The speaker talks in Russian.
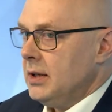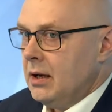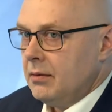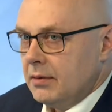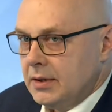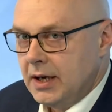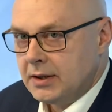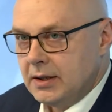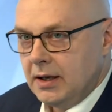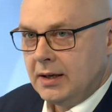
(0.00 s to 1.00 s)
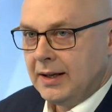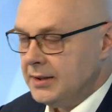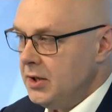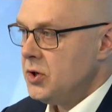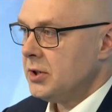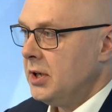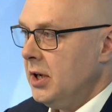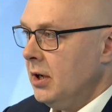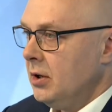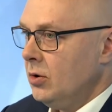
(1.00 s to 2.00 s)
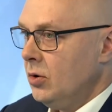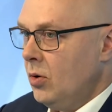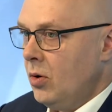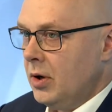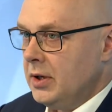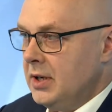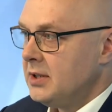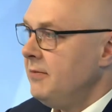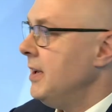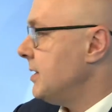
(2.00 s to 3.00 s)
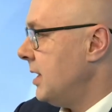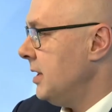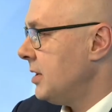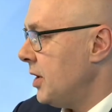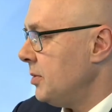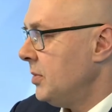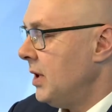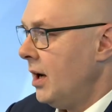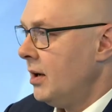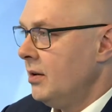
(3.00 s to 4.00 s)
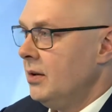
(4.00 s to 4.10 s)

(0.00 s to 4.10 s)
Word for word: не, тексты классические, но не светские, скажем так.